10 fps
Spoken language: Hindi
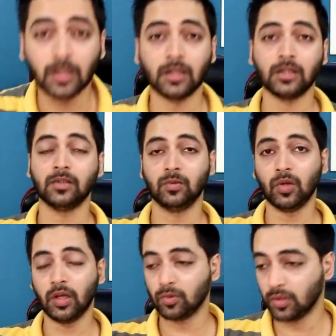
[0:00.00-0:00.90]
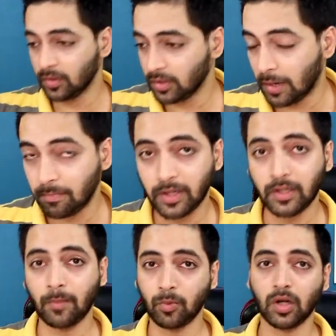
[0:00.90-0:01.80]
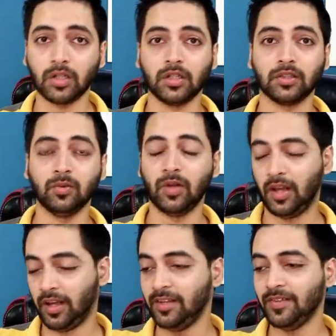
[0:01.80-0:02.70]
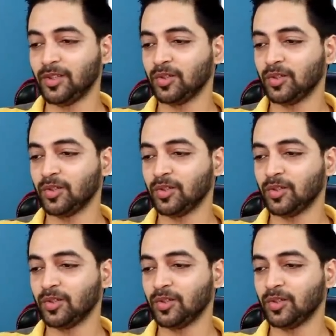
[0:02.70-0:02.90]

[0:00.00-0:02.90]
हाँ। हो गया थोड़ा काम भारी आपको आगे दिखाता हूँ एनीवेज